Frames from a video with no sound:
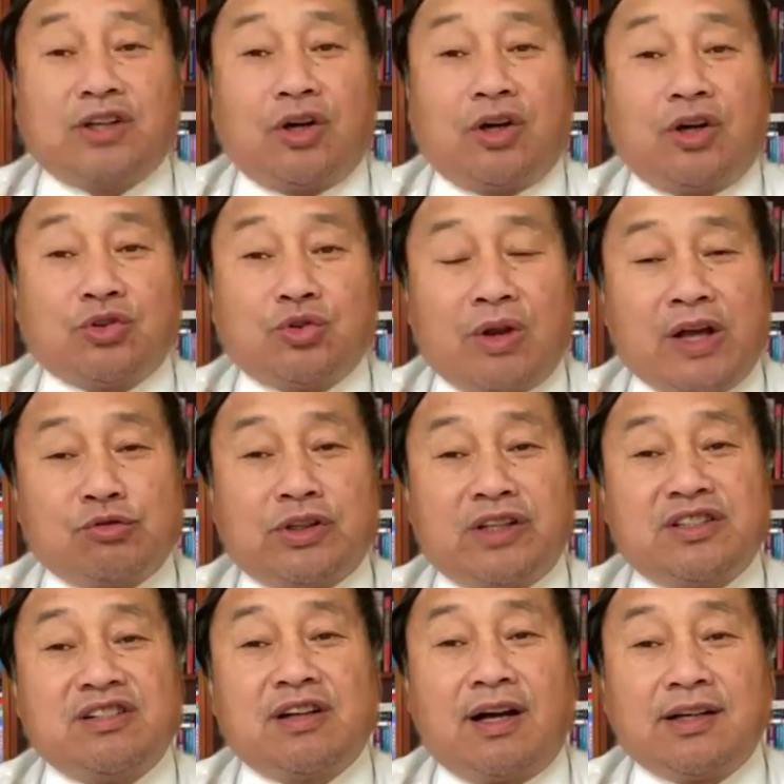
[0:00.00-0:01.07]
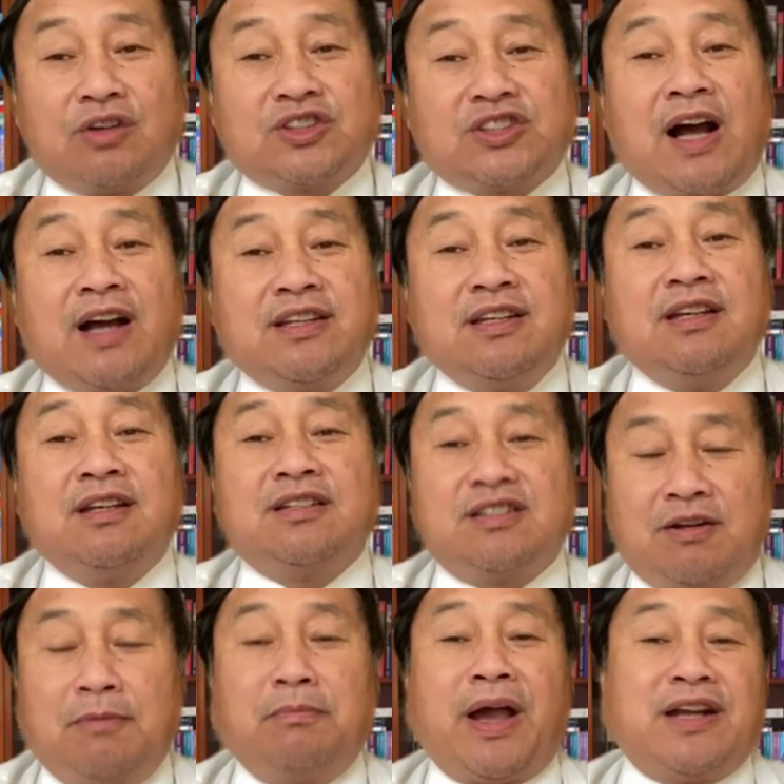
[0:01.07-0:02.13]
来说，他经常要杀一儆
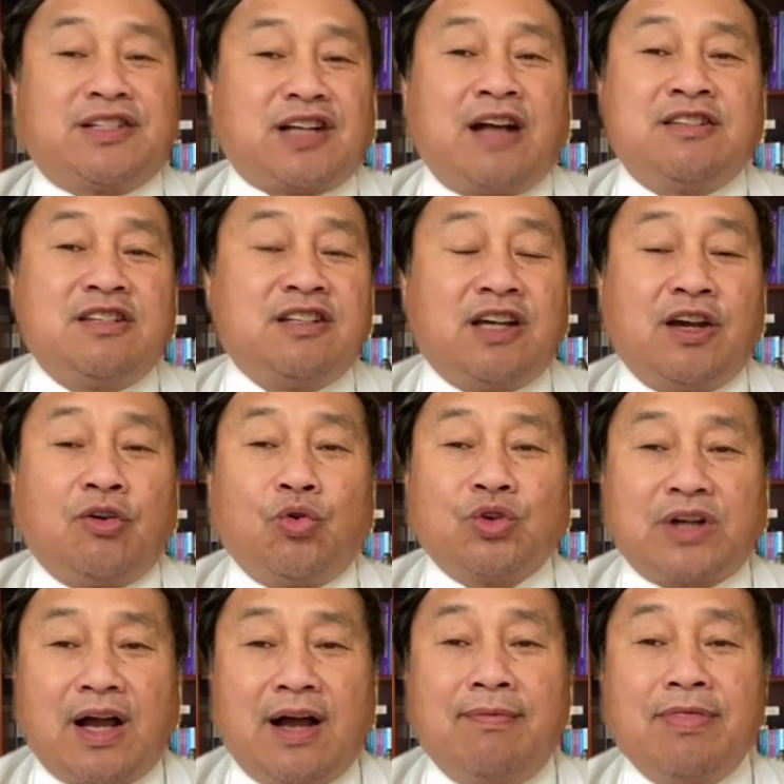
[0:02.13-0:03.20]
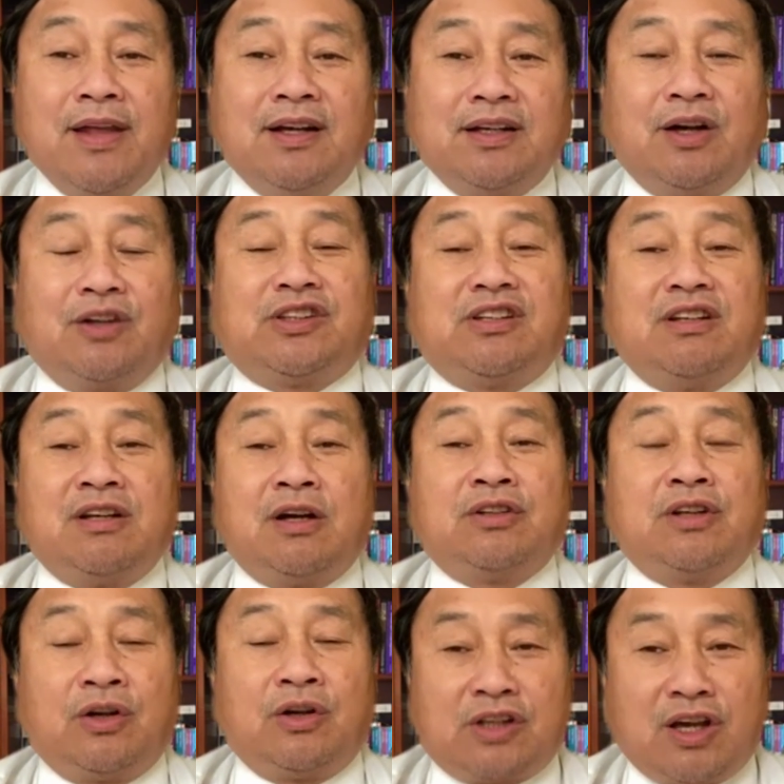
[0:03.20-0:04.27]
百，杀鸡给猴看，要要
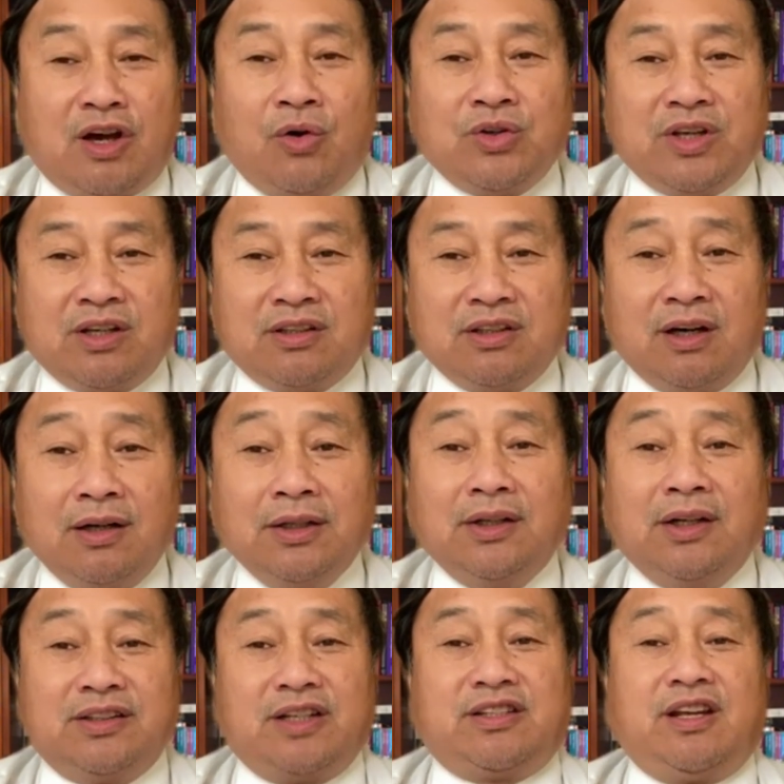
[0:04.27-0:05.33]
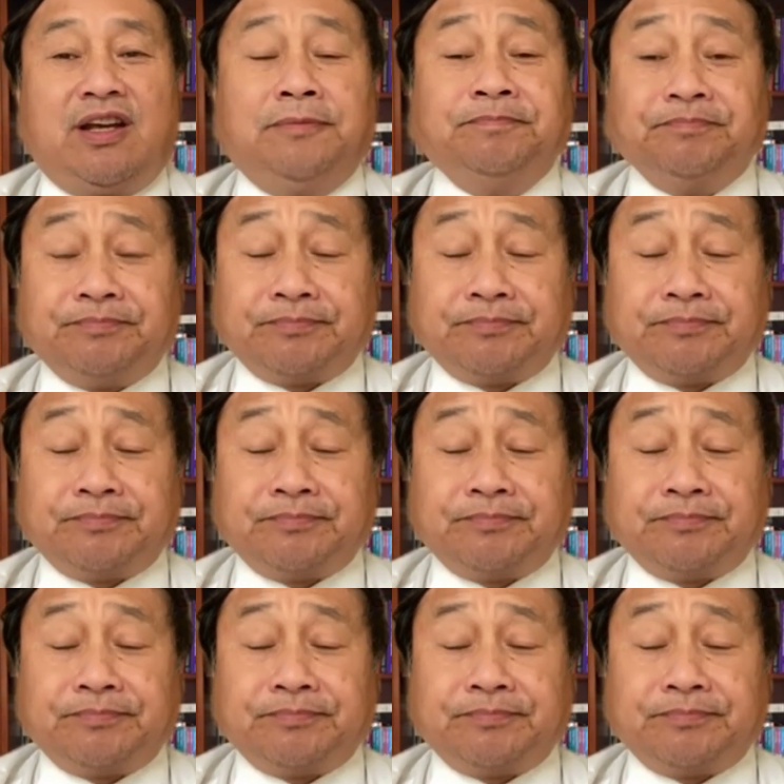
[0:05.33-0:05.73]
要挑一个这些。